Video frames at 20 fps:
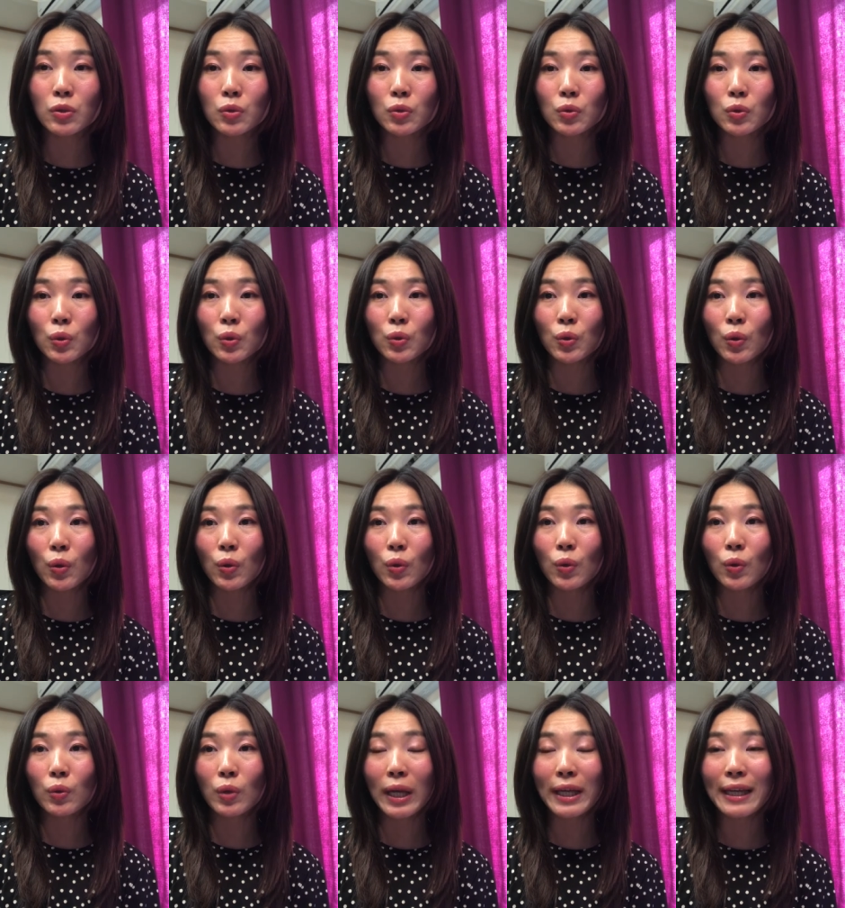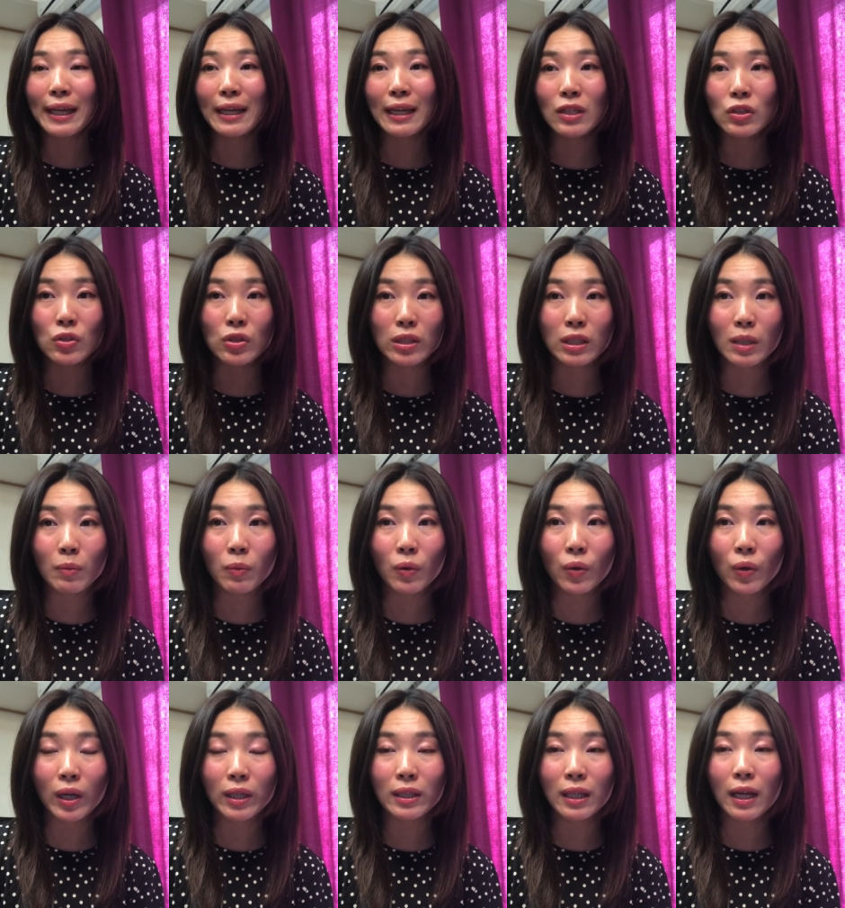ちょっと体験レッスン行ってみよ
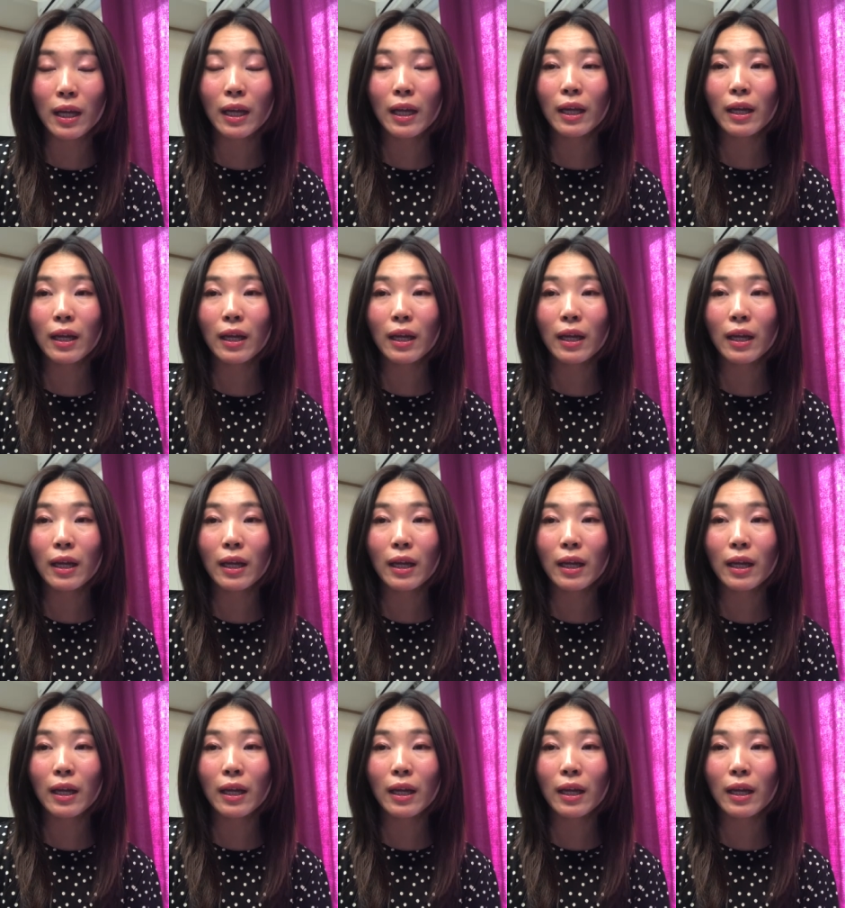うかな、